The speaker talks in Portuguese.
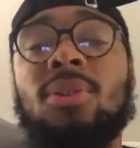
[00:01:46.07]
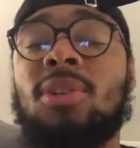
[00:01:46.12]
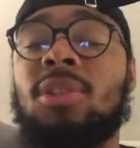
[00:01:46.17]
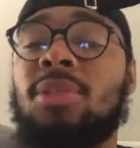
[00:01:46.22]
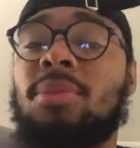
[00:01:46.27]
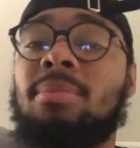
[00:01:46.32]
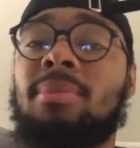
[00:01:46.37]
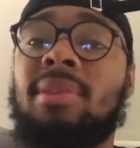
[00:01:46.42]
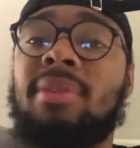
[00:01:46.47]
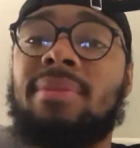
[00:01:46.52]

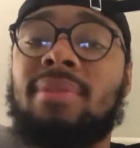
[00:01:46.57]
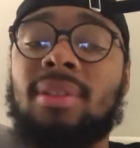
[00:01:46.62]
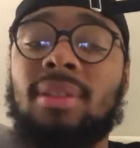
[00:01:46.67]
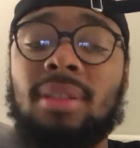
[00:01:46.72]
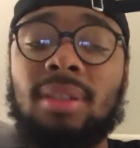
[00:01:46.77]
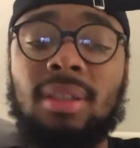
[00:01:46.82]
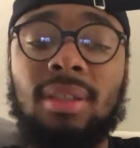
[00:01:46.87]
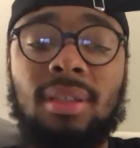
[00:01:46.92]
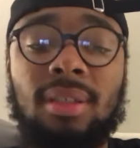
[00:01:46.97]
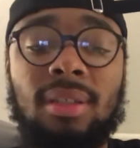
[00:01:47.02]
Gosto de me
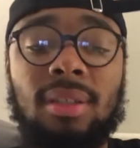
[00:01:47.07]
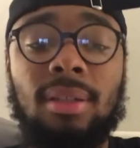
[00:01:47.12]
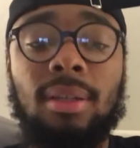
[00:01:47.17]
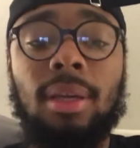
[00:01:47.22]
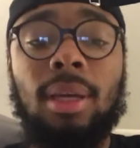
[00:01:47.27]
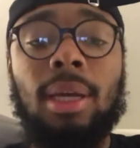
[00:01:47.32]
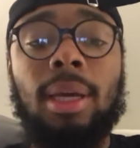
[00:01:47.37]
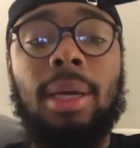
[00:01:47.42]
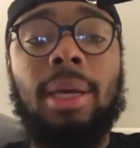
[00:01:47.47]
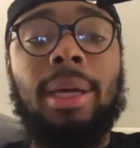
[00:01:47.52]
divertir.
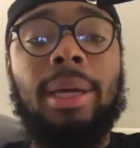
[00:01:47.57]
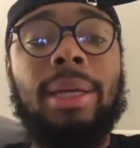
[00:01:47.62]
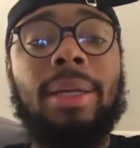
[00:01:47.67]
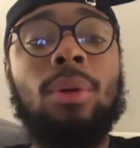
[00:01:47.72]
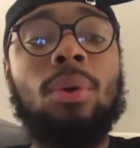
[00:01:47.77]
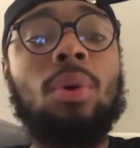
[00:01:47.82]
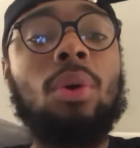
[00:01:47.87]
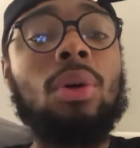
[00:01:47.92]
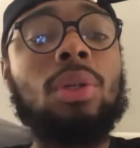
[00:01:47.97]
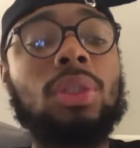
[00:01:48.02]

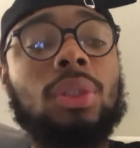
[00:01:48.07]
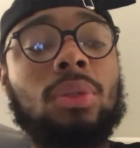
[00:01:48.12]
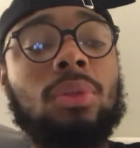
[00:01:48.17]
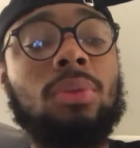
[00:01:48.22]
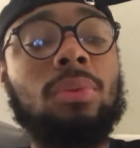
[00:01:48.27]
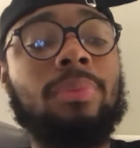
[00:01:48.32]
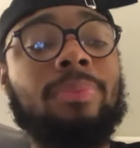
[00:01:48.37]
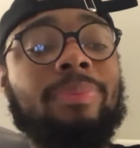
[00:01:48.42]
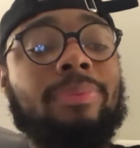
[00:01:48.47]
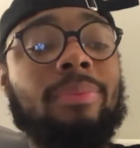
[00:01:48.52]
Não
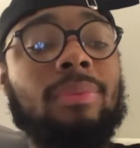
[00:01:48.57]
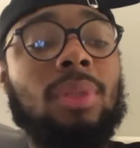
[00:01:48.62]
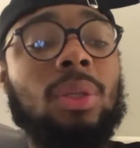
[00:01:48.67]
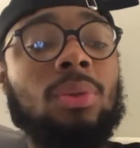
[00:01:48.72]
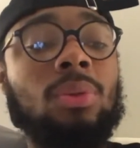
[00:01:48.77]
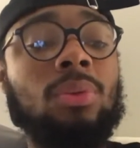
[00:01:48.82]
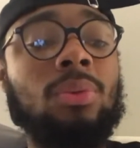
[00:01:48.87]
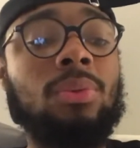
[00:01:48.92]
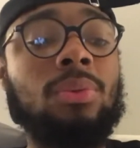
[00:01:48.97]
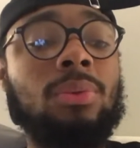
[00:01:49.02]
gosto,
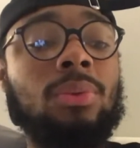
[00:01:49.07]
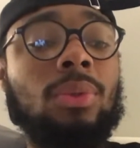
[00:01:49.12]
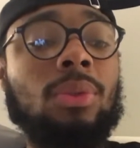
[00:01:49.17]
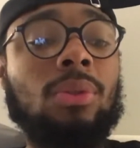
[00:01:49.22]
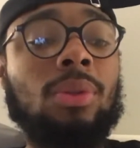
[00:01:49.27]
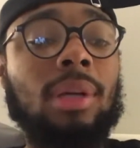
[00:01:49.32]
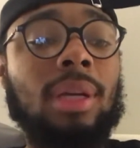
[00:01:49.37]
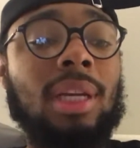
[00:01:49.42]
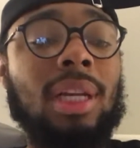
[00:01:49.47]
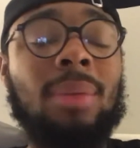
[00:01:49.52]
eu não, não
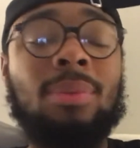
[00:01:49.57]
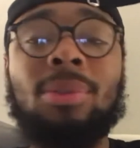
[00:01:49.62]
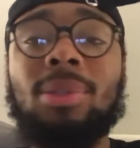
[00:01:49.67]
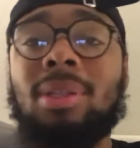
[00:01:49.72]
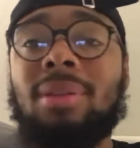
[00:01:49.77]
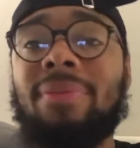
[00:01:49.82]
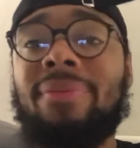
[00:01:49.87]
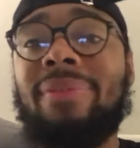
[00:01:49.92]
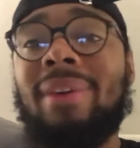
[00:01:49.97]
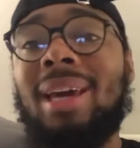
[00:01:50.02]
sou aquela
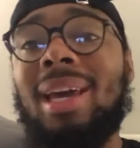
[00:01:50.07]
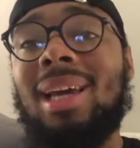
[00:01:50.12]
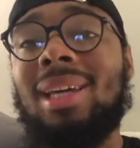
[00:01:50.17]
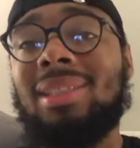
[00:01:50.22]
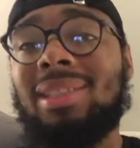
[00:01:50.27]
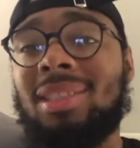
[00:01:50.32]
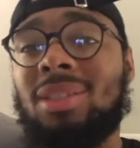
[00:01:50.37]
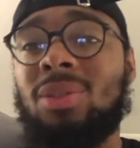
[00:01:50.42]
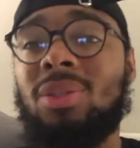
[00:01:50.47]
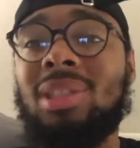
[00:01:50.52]
pessoa de
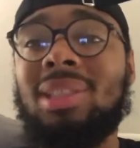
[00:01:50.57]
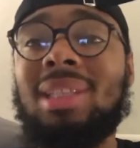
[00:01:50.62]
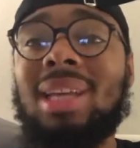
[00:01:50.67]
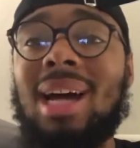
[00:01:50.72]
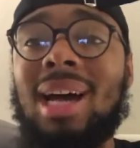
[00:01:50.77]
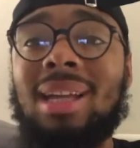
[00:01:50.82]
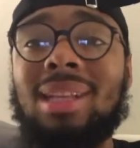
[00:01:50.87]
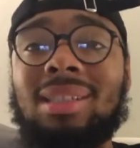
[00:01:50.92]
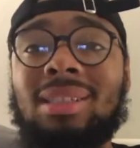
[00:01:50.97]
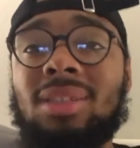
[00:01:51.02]
festa,
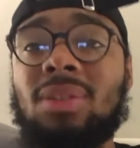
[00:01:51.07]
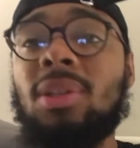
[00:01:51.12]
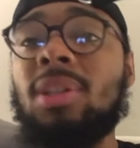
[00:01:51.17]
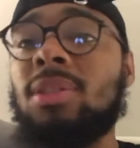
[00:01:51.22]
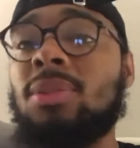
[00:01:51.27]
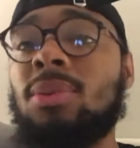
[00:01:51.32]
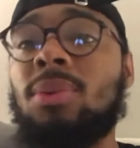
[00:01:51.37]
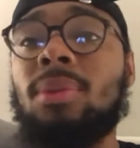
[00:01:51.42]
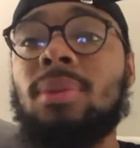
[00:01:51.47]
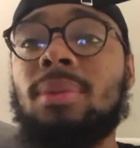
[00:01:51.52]
noitada, essas
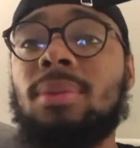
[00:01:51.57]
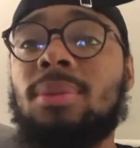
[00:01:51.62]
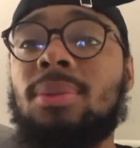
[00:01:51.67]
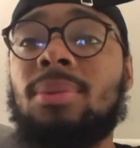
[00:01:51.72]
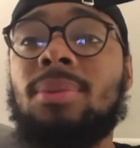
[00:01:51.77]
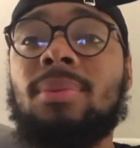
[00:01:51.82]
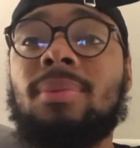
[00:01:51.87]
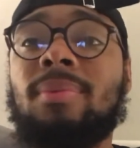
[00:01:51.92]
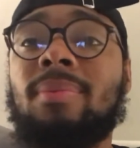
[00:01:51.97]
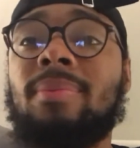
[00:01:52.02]
coisas do,
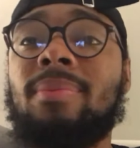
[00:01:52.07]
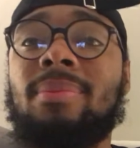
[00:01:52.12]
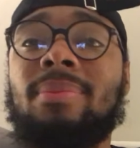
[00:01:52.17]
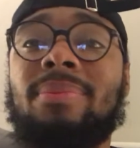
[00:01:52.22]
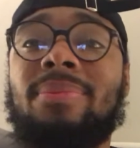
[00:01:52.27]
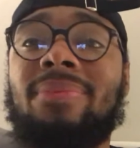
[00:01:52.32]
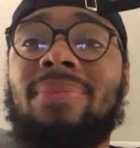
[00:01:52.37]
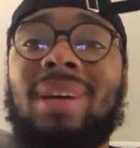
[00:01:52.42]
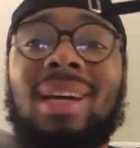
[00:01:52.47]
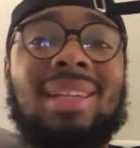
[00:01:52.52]
do
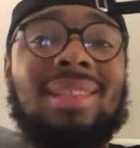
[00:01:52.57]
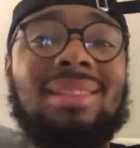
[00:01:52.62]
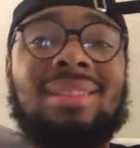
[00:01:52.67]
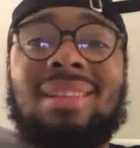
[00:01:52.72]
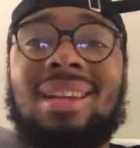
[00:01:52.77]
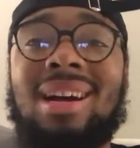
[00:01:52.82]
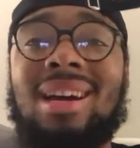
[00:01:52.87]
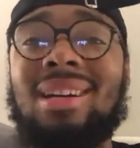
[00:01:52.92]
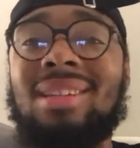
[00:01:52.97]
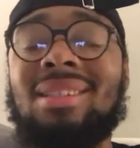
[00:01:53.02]
festa,
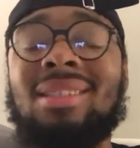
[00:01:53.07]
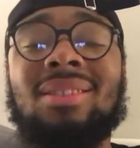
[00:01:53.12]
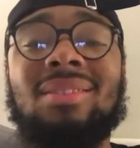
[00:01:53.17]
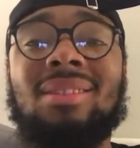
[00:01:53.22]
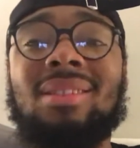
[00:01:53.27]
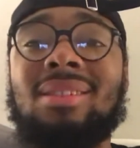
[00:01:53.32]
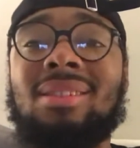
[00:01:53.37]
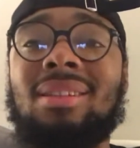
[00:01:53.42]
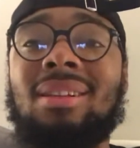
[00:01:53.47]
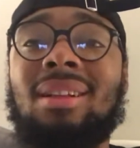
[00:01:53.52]
não, essas
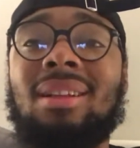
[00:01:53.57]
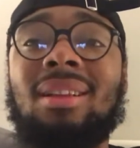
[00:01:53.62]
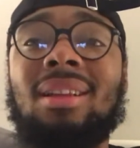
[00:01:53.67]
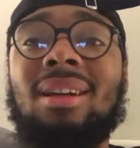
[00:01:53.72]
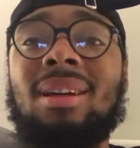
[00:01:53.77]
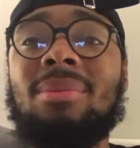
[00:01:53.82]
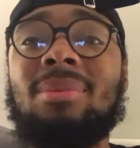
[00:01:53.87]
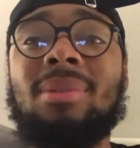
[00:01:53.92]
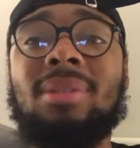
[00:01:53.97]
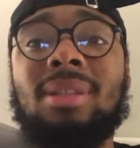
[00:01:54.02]
coisas assim de
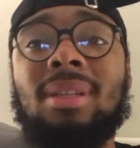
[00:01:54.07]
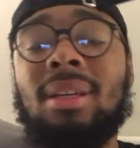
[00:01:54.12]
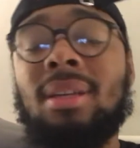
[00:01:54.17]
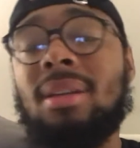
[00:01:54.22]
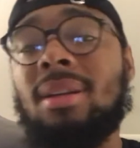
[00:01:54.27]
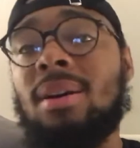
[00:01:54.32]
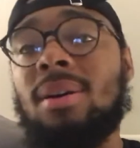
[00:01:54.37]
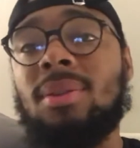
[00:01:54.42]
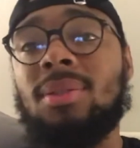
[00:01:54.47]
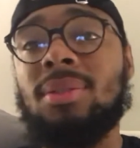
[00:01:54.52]
club, não sei o que,
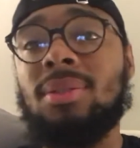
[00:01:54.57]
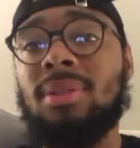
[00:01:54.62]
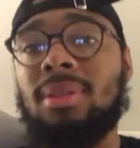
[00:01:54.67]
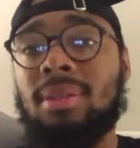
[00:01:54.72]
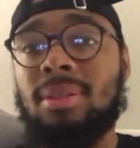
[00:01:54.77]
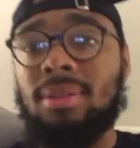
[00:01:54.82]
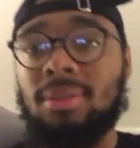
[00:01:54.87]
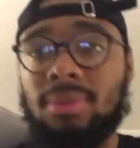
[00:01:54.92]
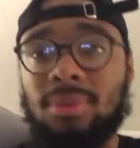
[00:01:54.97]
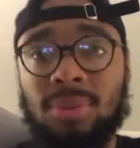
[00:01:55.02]
não, não sou
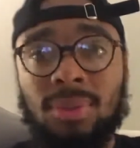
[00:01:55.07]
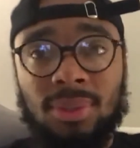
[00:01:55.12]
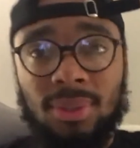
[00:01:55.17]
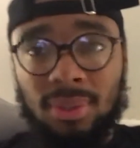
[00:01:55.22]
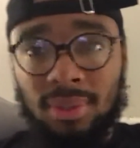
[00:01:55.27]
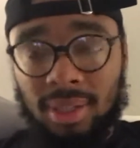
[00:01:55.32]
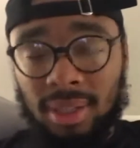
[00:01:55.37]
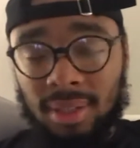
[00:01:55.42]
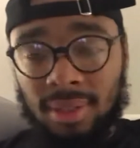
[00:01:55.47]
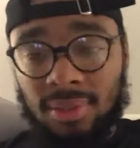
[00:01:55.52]
desses. Não
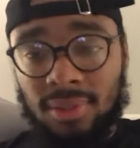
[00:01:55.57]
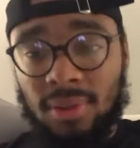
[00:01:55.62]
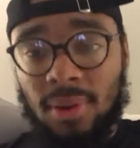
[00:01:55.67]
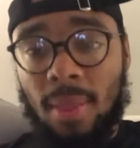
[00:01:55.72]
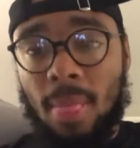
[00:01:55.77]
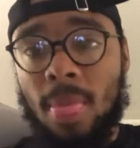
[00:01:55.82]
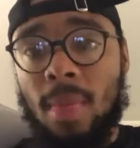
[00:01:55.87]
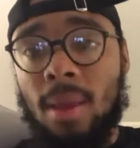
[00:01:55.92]
sou desses.